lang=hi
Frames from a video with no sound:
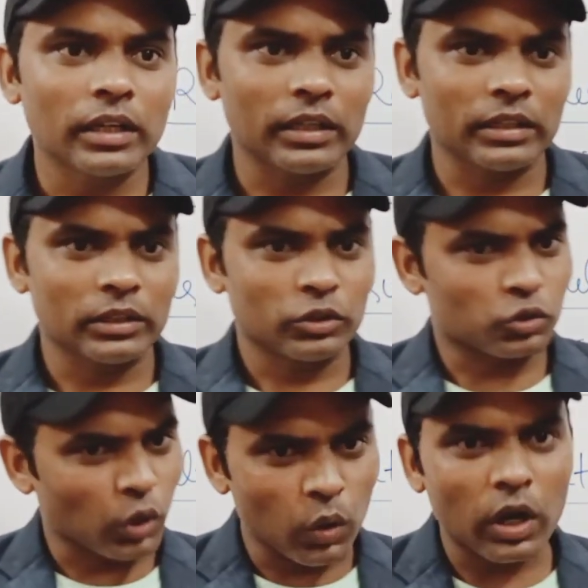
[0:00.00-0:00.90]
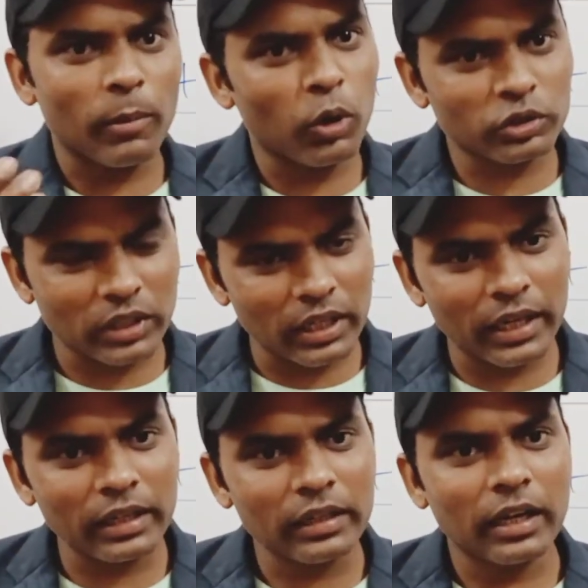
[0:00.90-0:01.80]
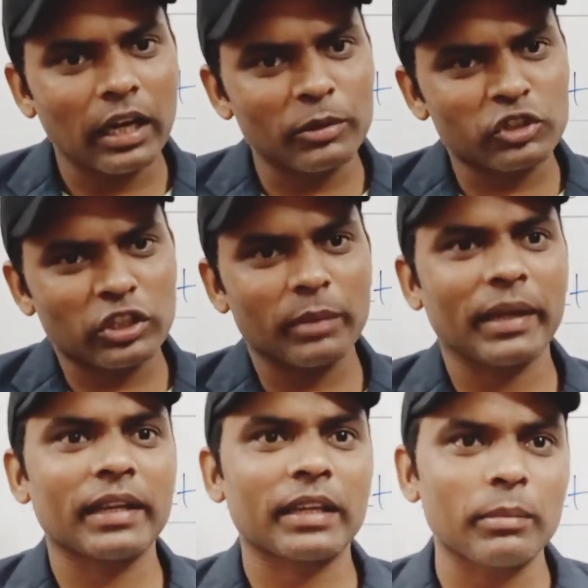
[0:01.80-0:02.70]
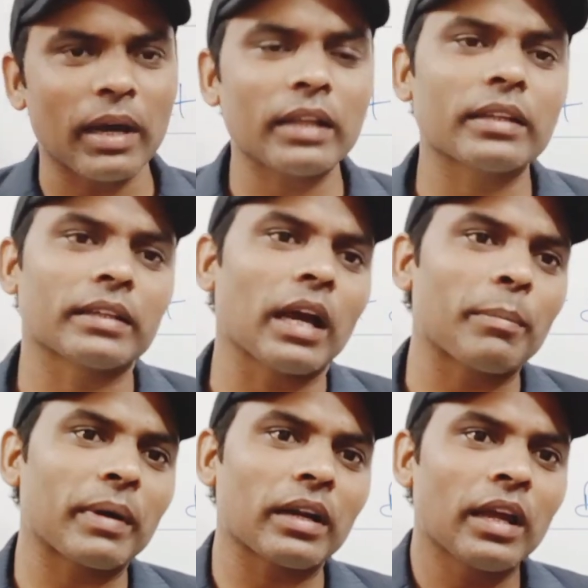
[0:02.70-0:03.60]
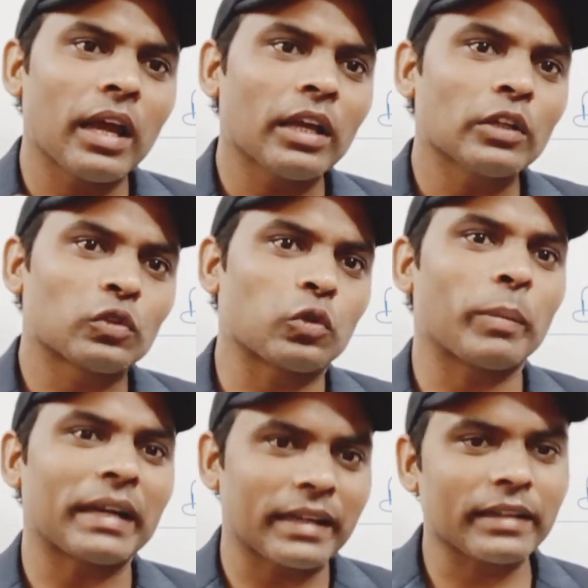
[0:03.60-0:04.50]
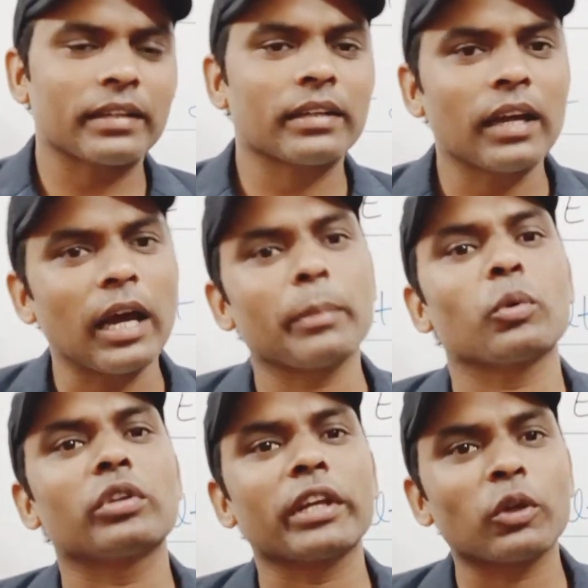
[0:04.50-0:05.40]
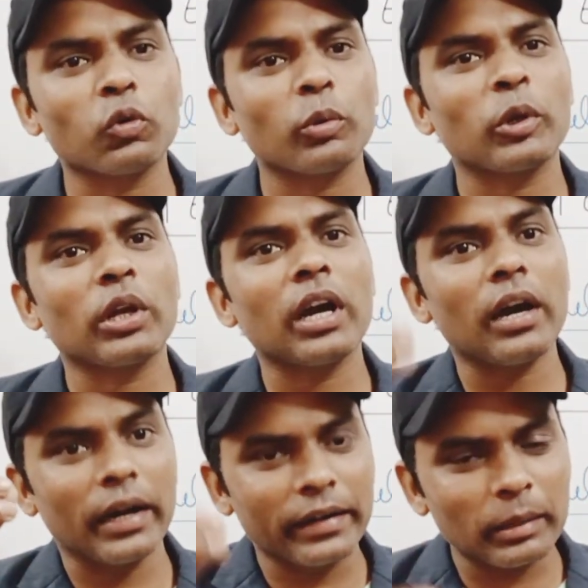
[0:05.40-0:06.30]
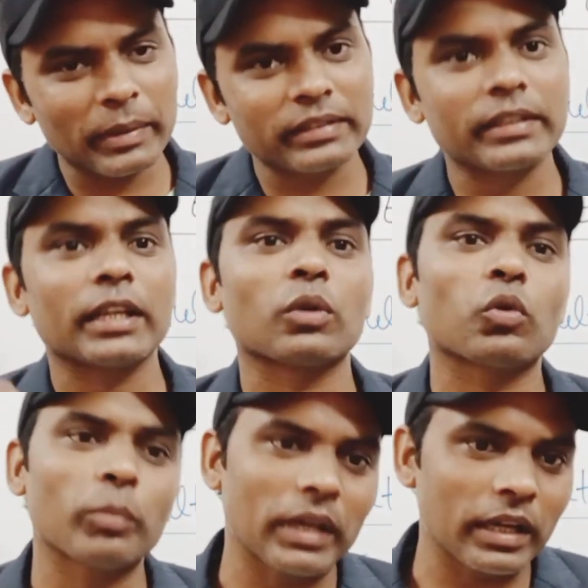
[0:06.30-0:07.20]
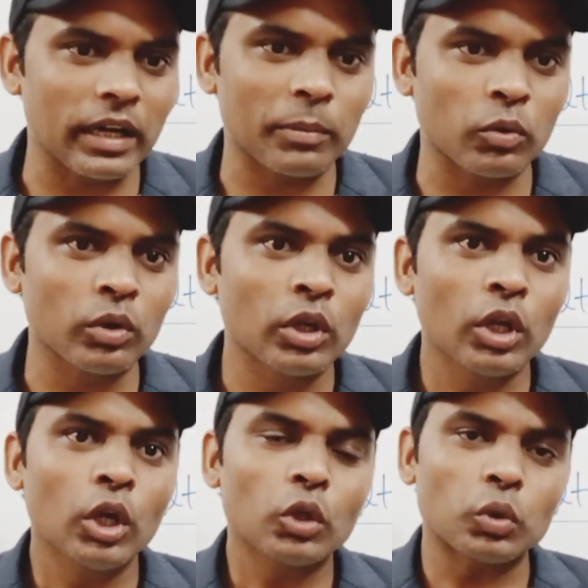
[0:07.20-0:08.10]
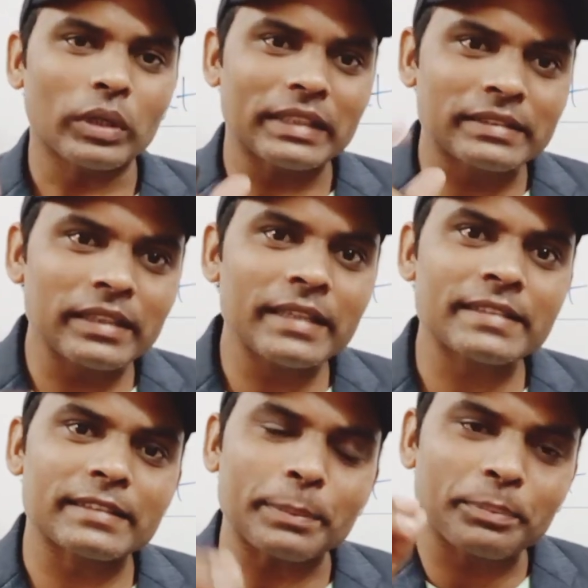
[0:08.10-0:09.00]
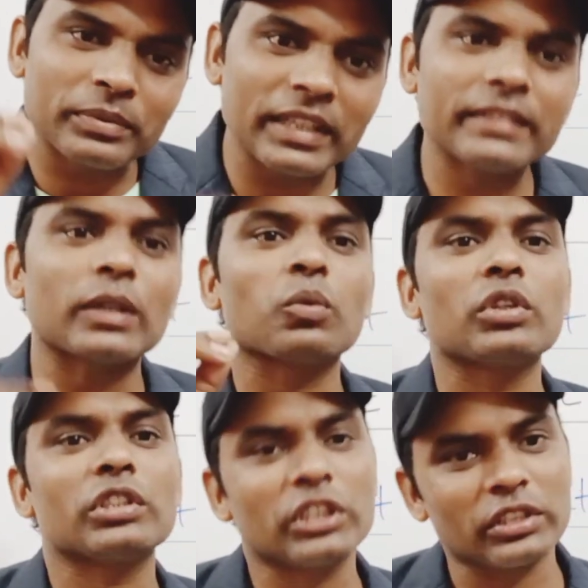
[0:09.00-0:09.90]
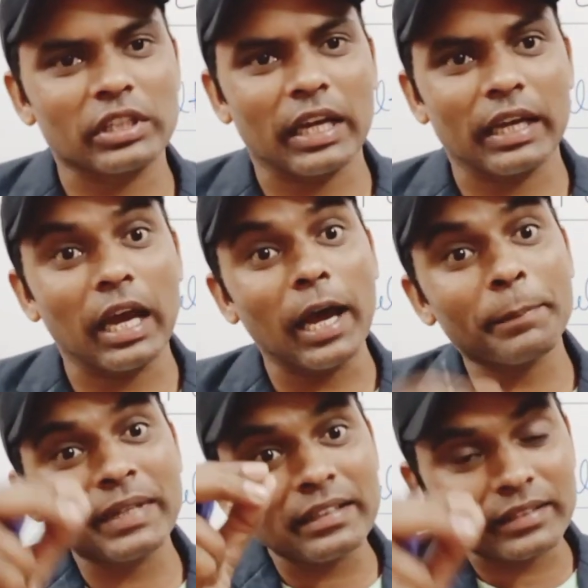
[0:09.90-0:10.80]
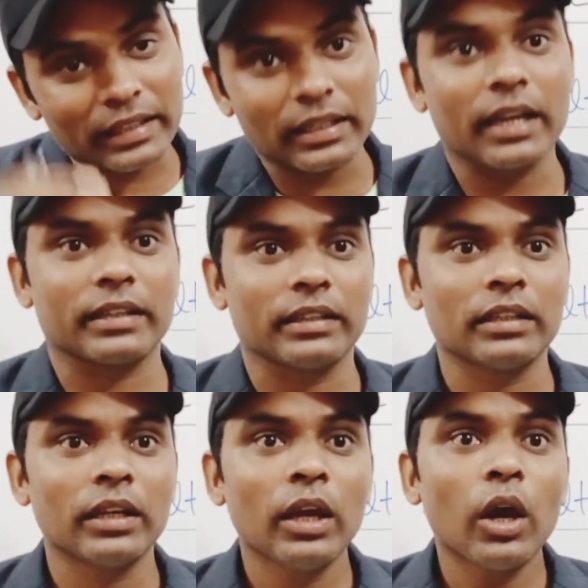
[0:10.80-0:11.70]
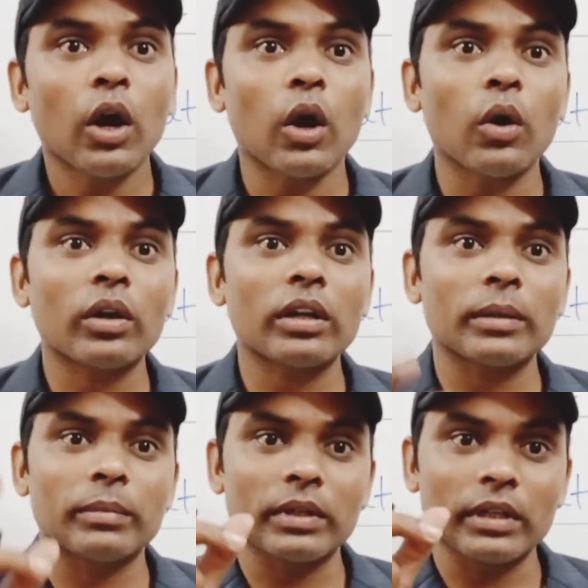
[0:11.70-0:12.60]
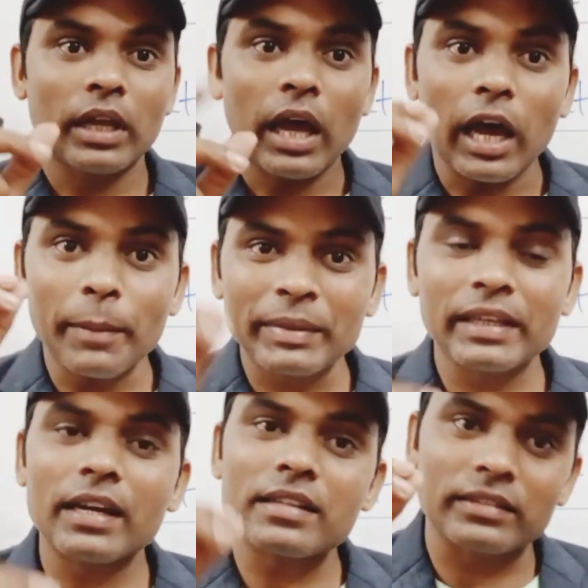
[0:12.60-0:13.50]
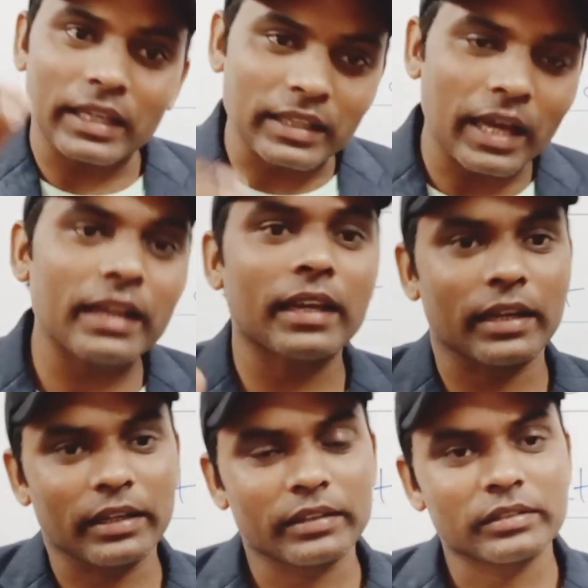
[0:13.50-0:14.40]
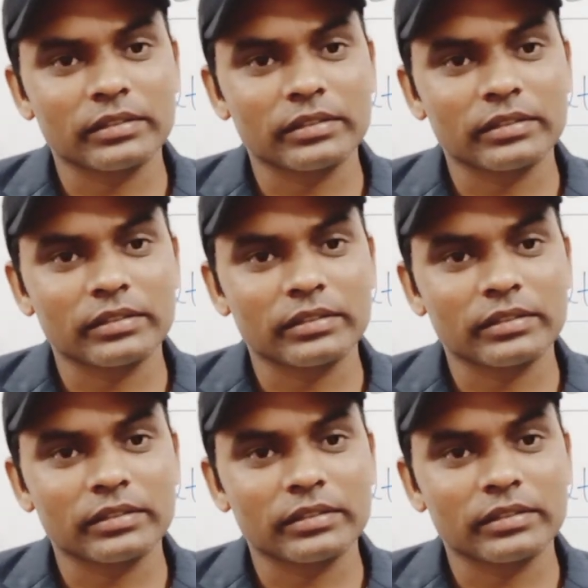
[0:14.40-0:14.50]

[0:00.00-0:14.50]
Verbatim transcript: चुनाव का माहौल चल रहा है अभी छः महीने के बाद यहाँ पर सुपर टेट आपको देखने को मिलेगा हंड्रेड परसेंट देखने को मिलेगा आपको तो इसीलिए सबसे ज़रूरी चीज़ क्या है आपकी तैयारी और आपकी अगर तैयारी है